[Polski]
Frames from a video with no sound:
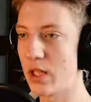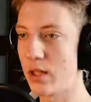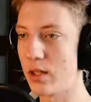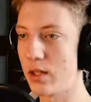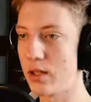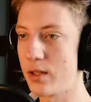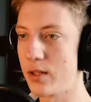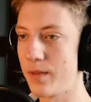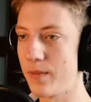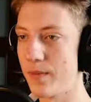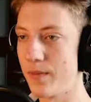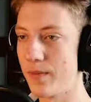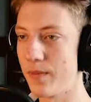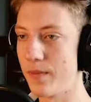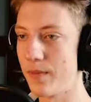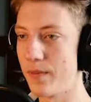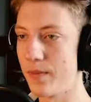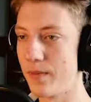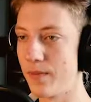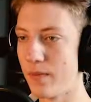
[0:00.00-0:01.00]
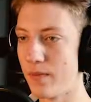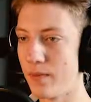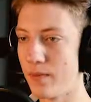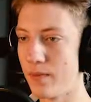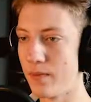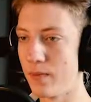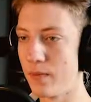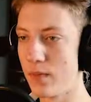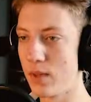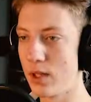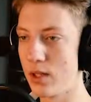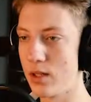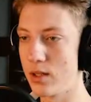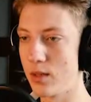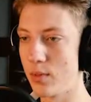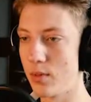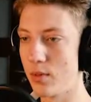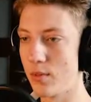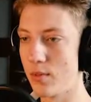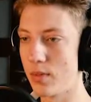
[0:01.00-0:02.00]
Co to jest? To jest
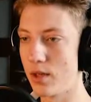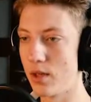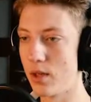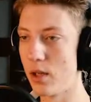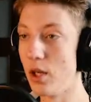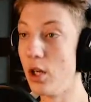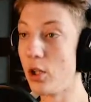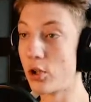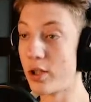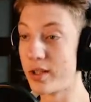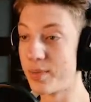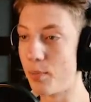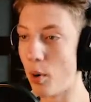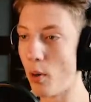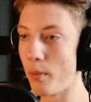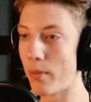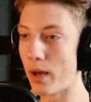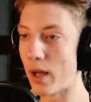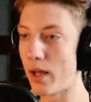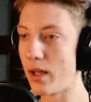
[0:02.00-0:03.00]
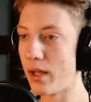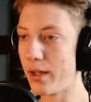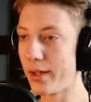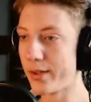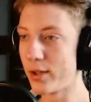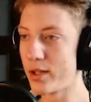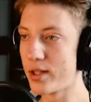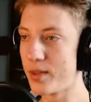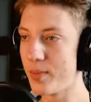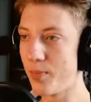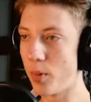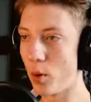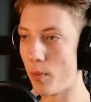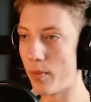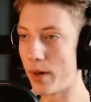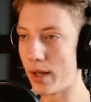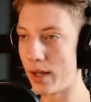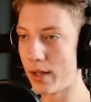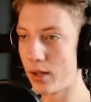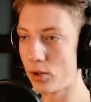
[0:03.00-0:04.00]
za bomba. To jest bomba! To jest
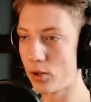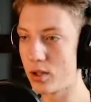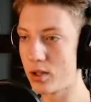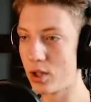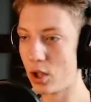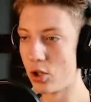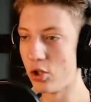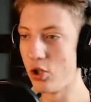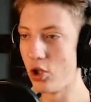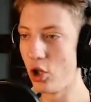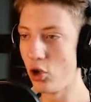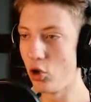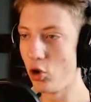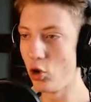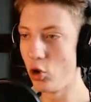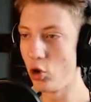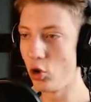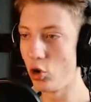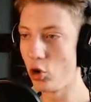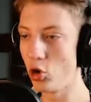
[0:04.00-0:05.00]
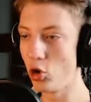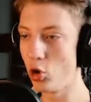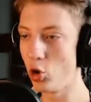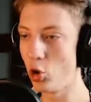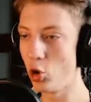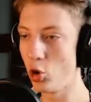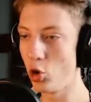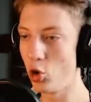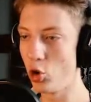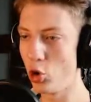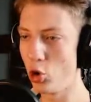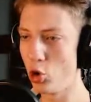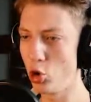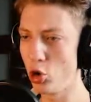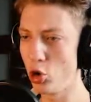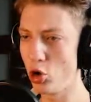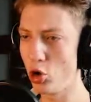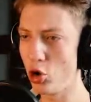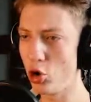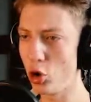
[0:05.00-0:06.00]
bomba! To jest... Nie, nie, nie, nie, nie, nie, nie, nie, nie, nie, nie,
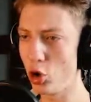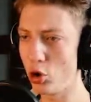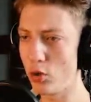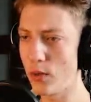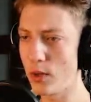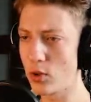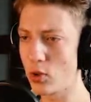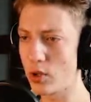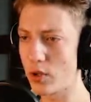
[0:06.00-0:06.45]
nie, nie, nie nie